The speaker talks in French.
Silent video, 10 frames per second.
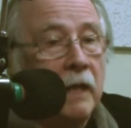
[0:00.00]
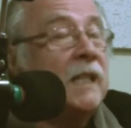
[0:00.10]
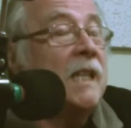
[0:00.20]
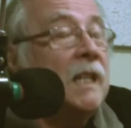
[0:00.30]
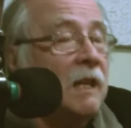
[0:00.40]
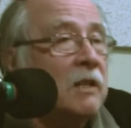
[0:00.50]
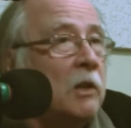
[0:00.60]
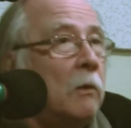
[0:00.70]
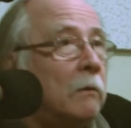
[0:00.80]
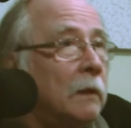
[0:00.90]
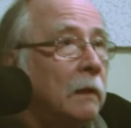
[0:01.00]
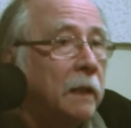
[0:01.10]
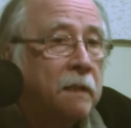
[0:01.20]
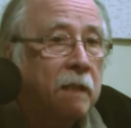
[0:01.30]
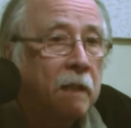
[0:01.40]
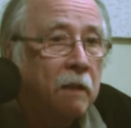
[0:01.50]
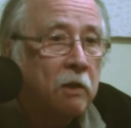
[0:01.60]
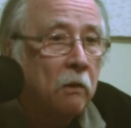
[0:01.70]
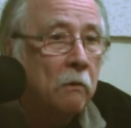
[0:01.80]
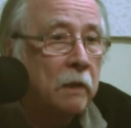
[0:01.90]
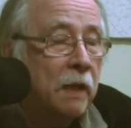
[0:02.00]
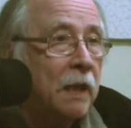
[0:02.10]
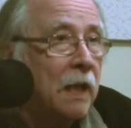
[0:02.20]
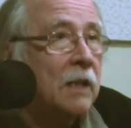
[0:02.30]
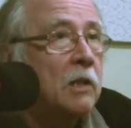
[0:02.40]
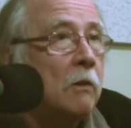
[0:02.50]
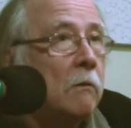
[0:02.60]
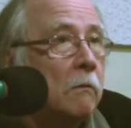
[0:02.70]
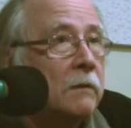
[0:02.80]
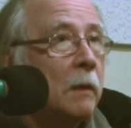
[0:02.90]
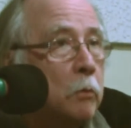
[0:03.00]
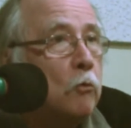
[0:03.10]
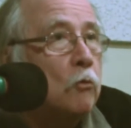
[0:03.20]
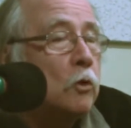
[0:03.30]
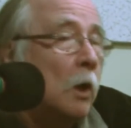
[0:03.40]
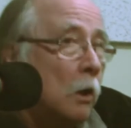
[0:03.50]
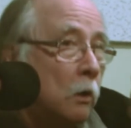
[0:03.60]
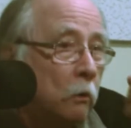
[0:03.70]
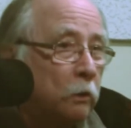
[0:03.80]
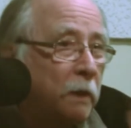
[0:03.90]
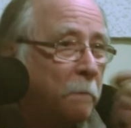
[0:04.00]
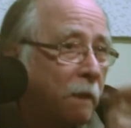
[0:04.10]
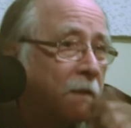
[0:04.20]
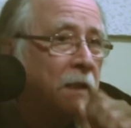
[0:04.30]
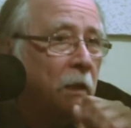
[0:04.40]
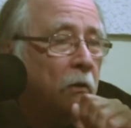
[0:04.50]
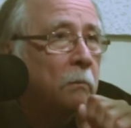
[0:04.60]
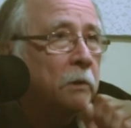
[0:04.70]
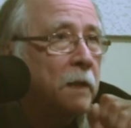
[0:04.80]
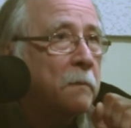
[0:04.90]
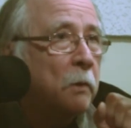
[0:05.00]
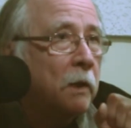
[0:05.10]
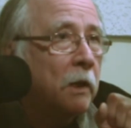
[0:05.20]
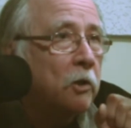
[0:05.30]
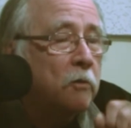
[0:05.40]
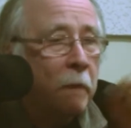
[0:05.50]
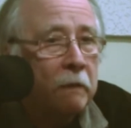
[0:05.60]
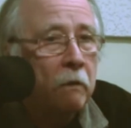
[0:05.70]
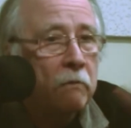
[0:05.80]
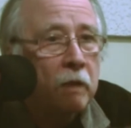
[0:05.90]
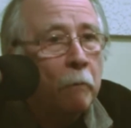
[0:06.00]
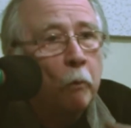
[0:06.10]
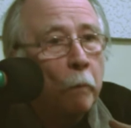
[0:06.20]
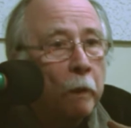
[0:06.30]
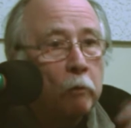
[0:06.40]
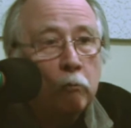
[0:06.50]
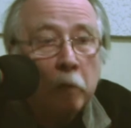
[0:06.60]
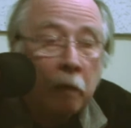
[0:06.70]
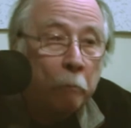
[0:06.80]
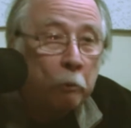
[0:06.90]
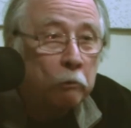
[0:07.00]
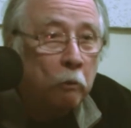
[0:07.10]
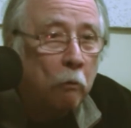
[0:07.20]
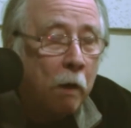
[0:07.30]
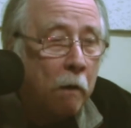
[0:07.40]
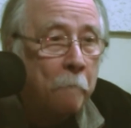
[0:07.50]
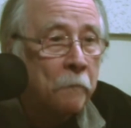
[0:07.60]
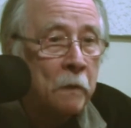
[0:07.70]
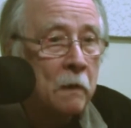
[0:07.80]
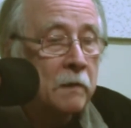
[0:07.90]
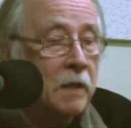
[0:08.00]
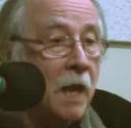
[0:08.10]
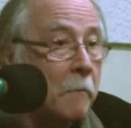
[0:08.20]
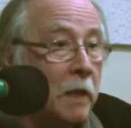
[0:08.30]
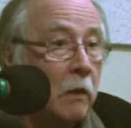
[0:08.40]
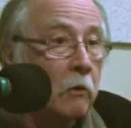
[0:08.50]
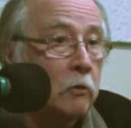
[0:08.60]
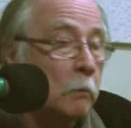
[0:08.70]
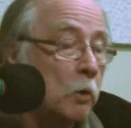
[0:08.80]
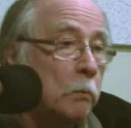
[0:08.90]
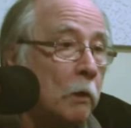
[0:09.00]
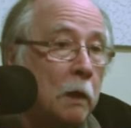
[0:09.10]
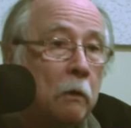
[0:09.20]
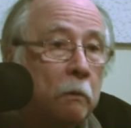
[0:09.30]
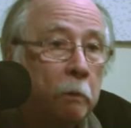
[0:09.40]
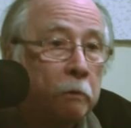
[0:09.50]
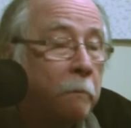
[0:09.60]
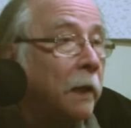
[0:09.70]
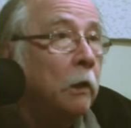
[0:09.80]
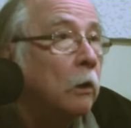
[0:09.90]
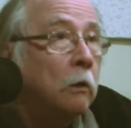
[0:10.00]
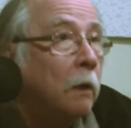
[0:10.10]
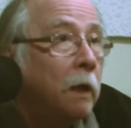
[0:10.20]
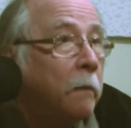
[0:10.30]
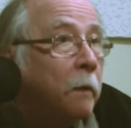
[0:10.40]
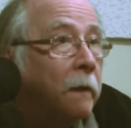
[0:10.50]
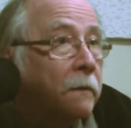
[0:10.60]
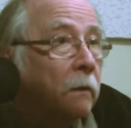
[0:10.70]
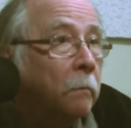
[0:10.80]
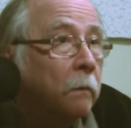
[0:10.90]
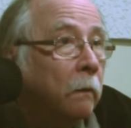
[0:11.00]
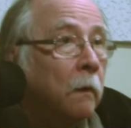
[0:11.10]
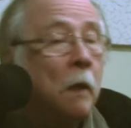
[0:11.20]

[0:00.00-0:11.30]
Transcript: l'excitation. Hein. L'excitation, il y a de l'action, ça bouge. Au départ, c'était le roman d'espionnage. Maintenant, c'est à peu près tout et n'importe quoi. C'est un mélange. Bon, je prends un roman de Michael Connelly par exemple,